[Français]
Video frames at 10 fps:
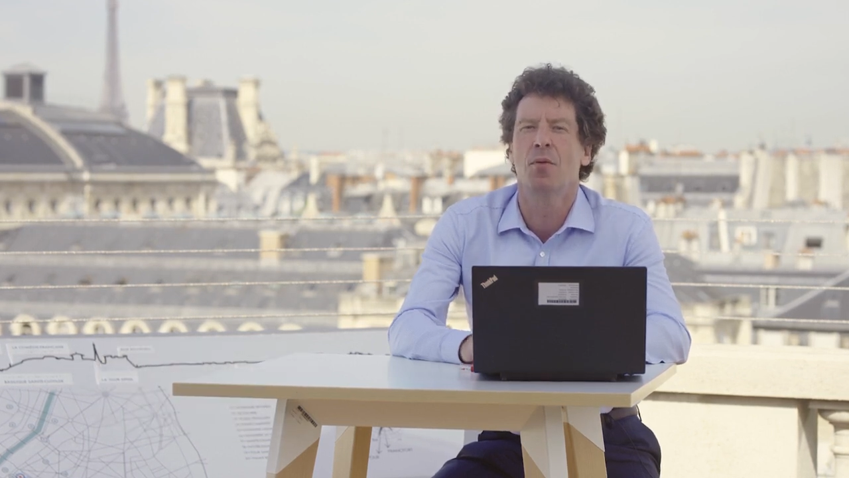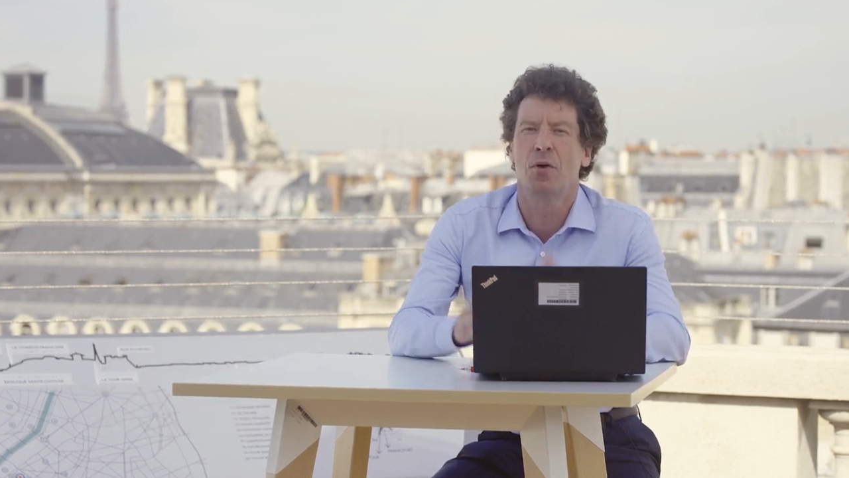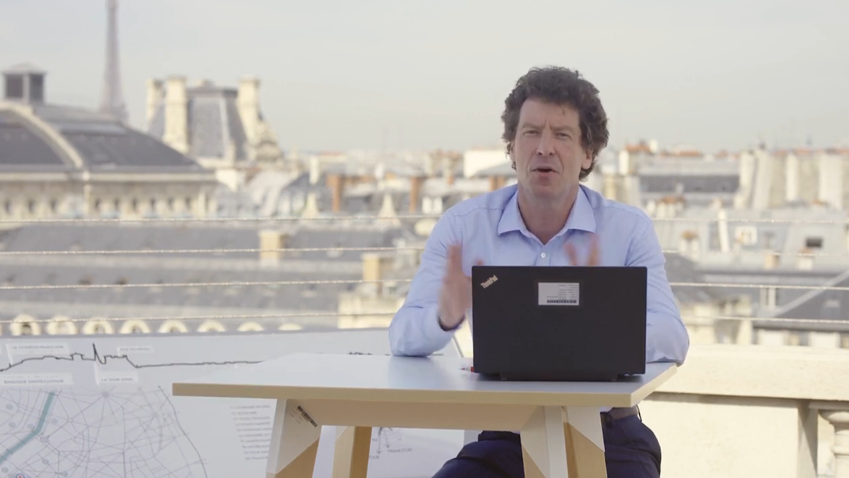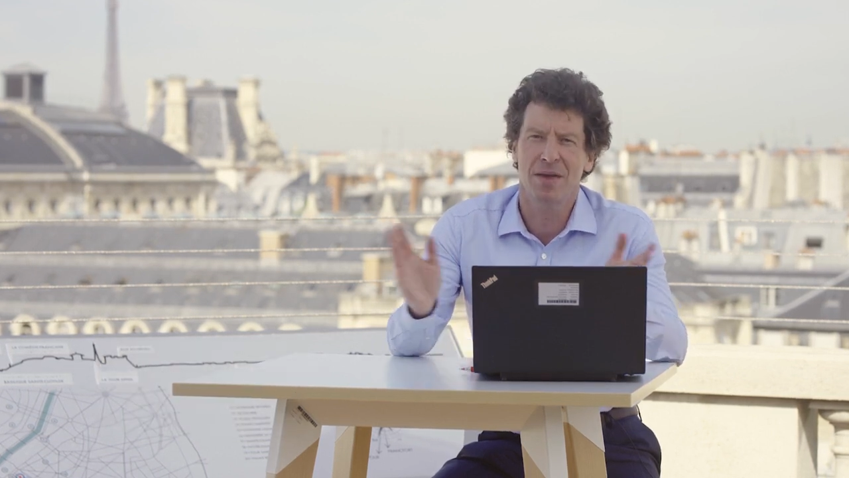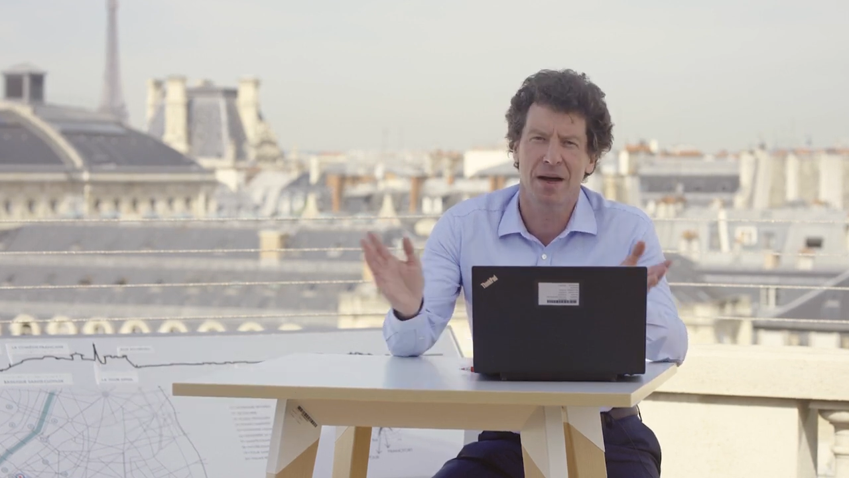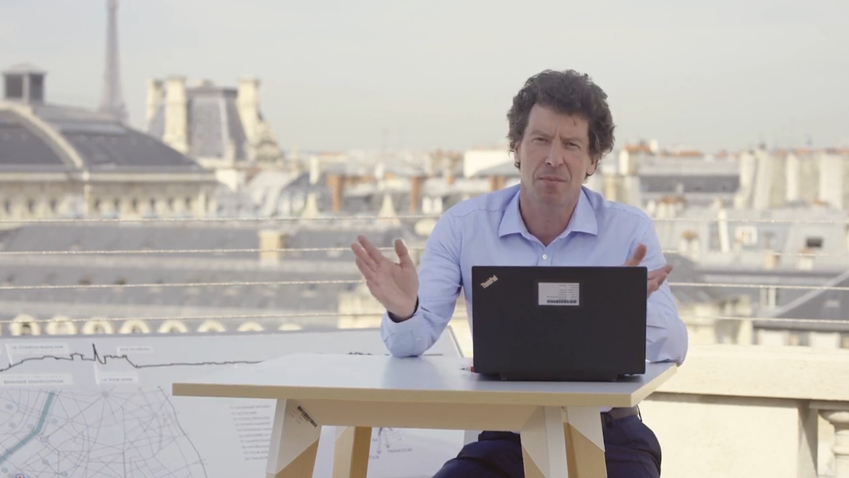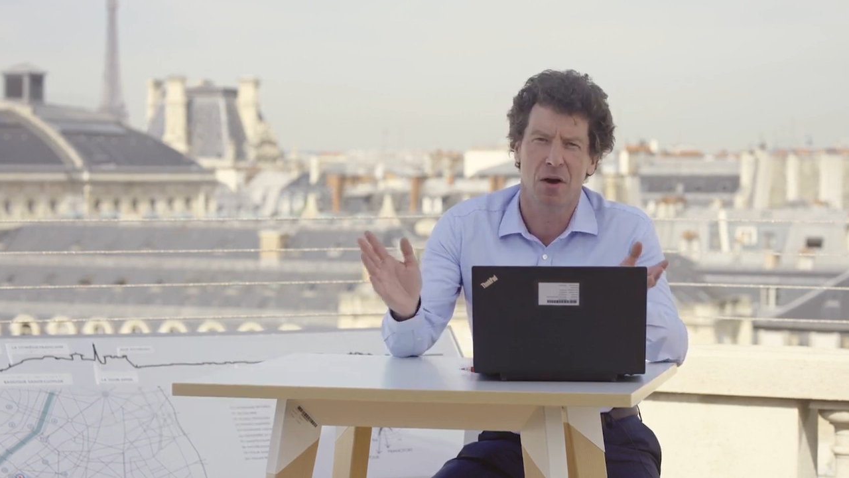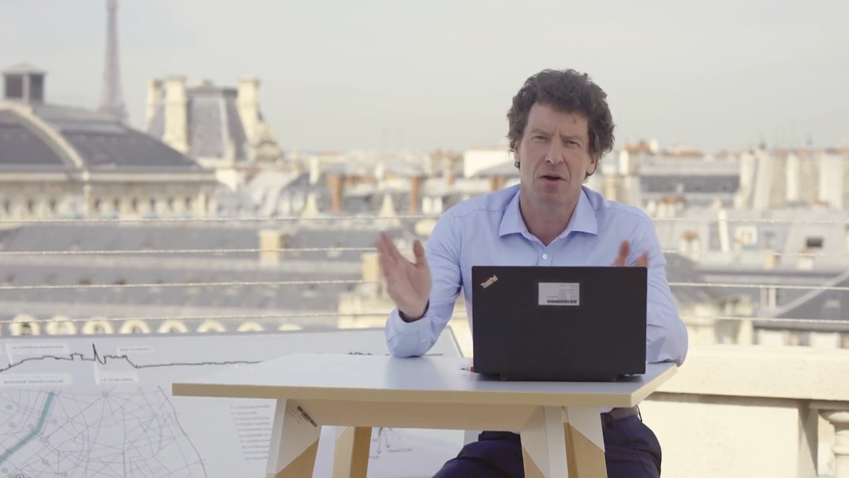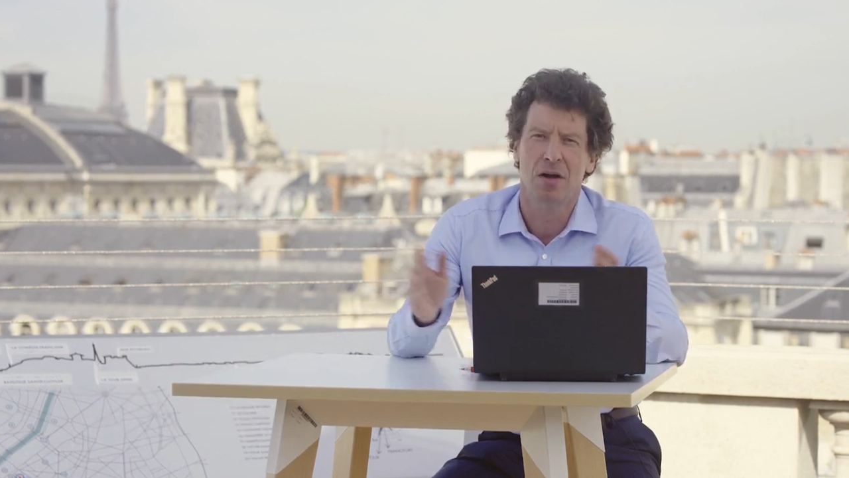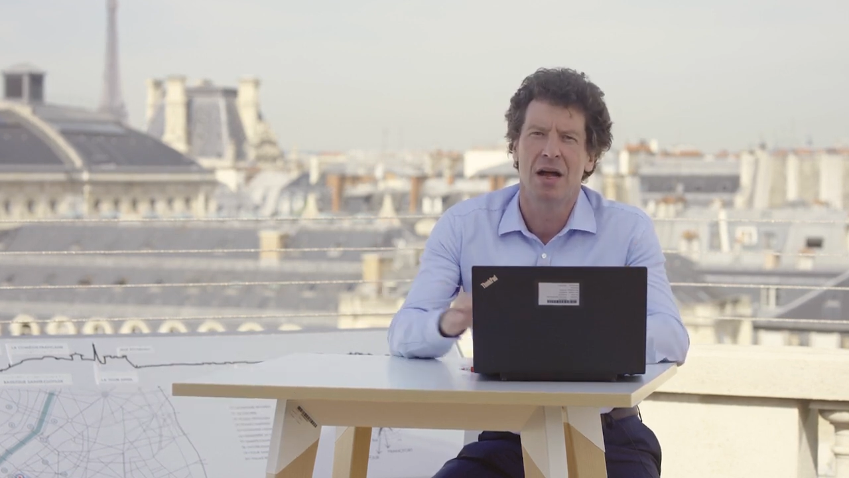Premièrement,
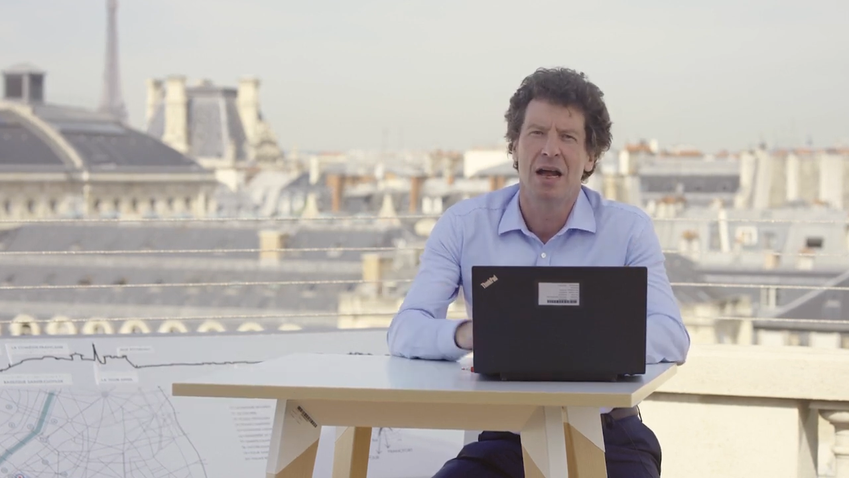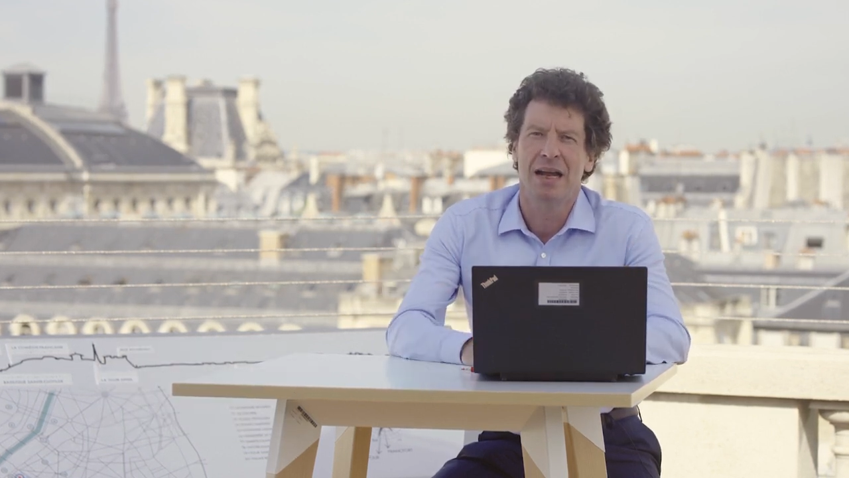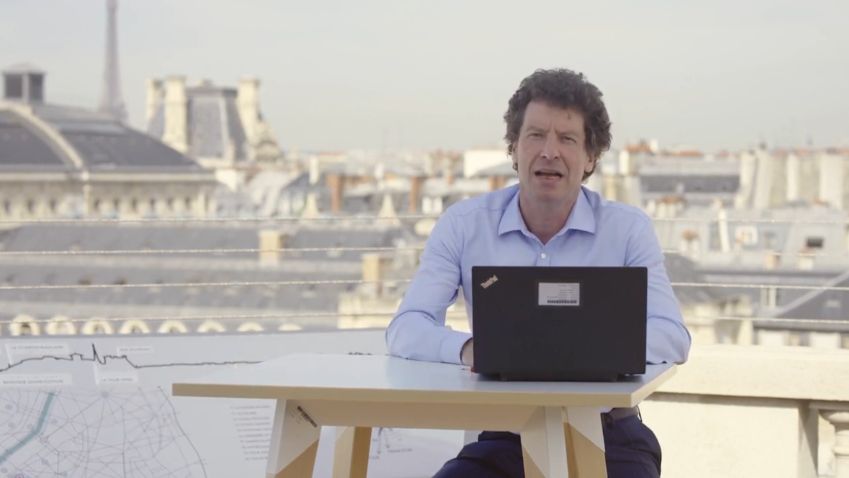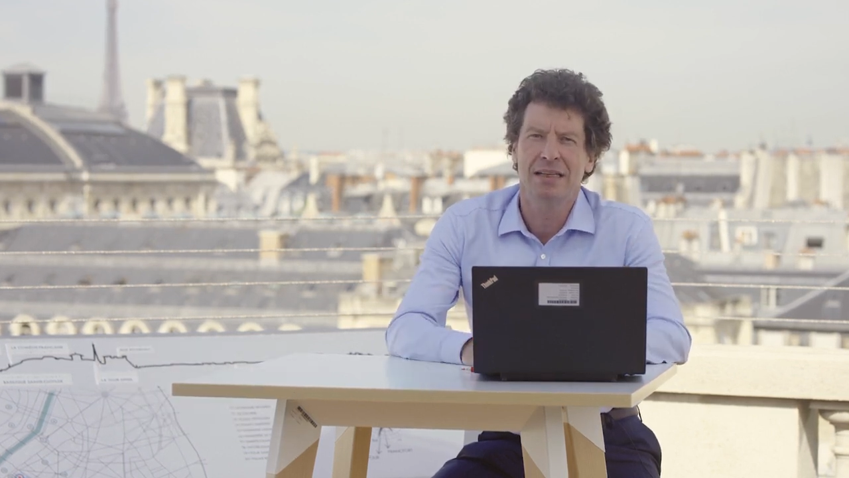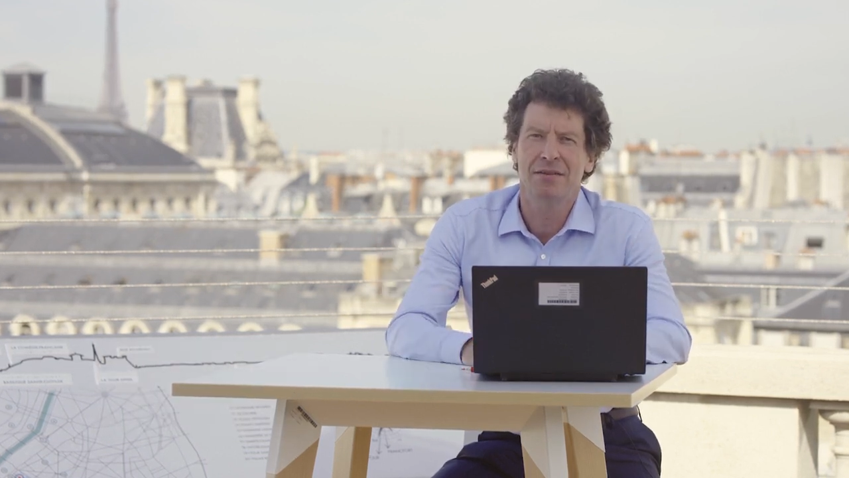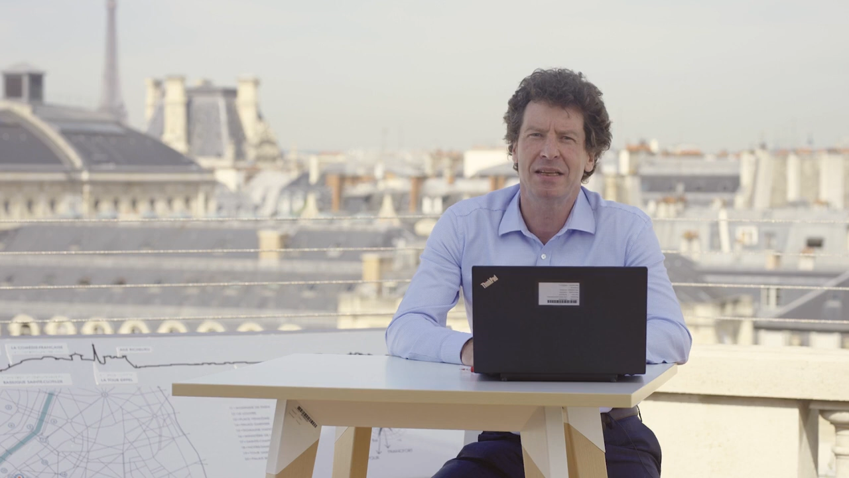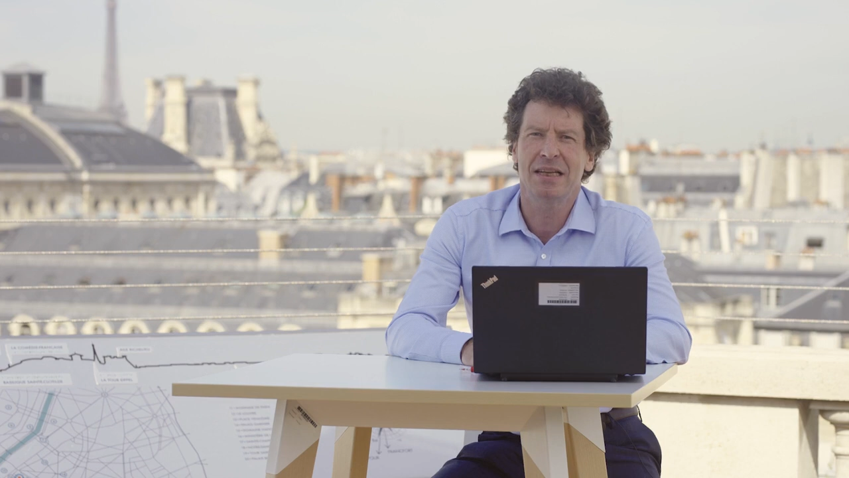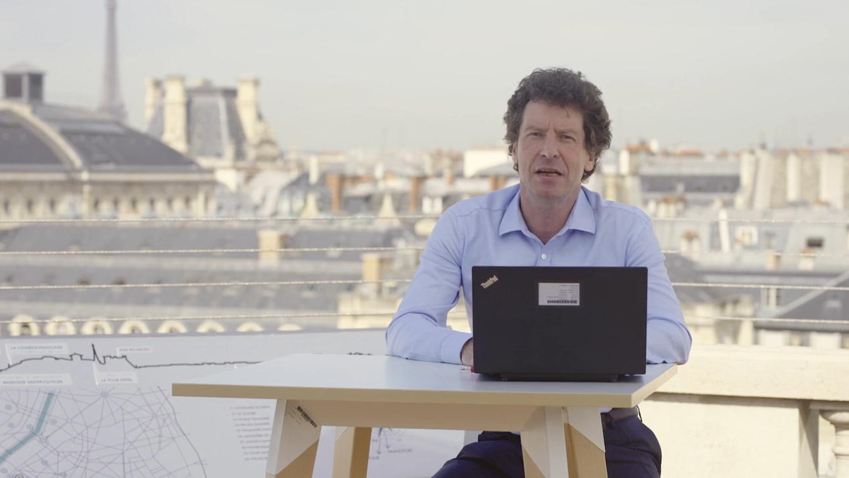l'activité